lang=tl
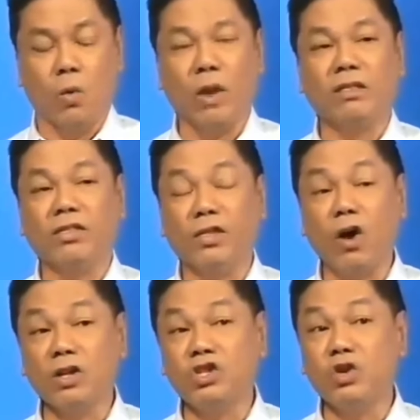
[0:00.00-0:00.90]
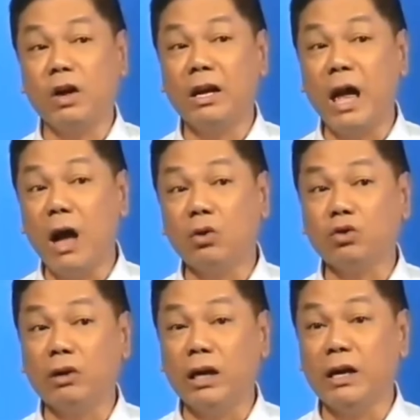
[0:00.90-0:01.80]
What thoughts you
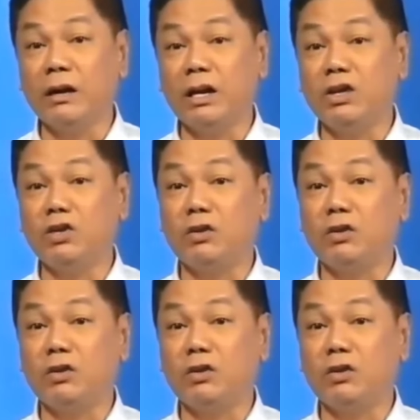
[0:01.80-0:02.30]
allow to linger in